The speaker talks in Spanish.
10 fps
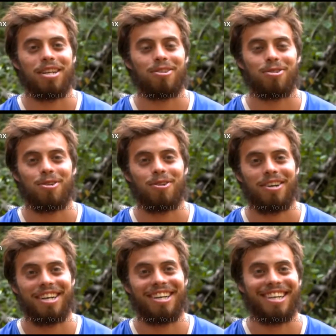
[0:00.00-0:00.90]
Los odio.
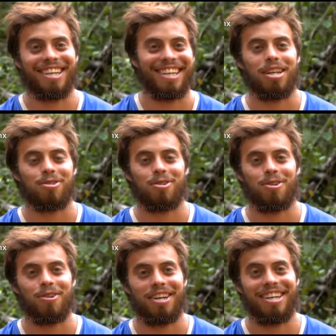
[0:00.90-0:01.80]
Los
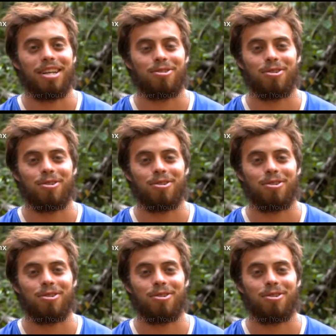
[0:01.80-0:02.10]
odio. Los